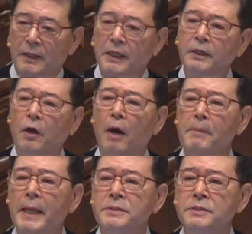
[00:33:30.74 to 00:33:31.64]
이
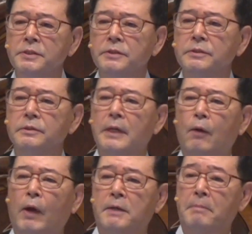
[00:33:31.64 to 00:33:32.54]

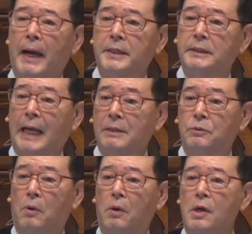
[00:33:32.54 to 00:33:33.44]
commands라고 하는 말이
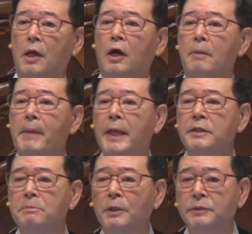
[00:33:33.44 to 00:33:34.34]
다르고
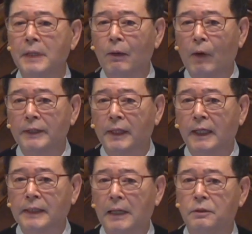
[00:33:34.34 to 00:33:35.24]
commandment라고 할
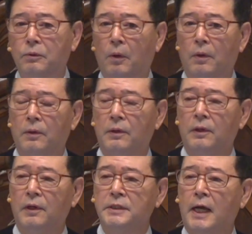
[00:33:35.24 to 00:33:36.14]
때가 다르고
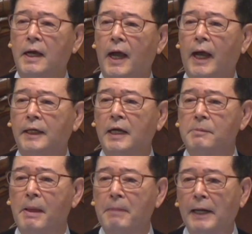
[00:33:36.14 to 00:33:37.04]
그냥
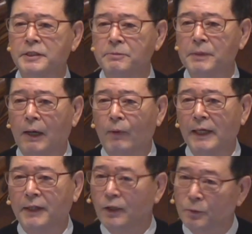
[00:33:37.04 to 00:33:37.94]
하나님의 말씀이라고
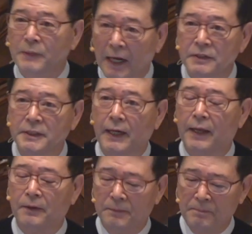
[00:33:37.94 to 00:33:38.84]
할 때가 좀
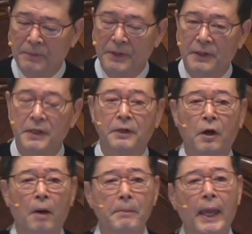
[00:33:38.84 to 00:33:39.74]
다르잖아요. 이
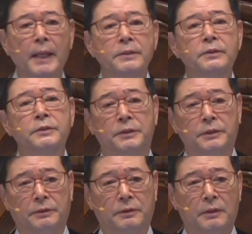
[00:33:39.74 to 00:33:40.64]

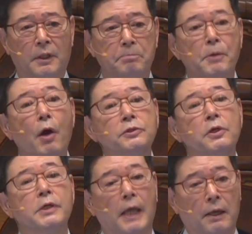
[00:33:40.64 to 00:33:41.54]
커맨드는
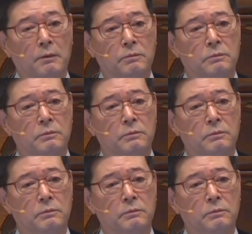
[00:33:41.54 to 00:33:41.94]
명령이에요.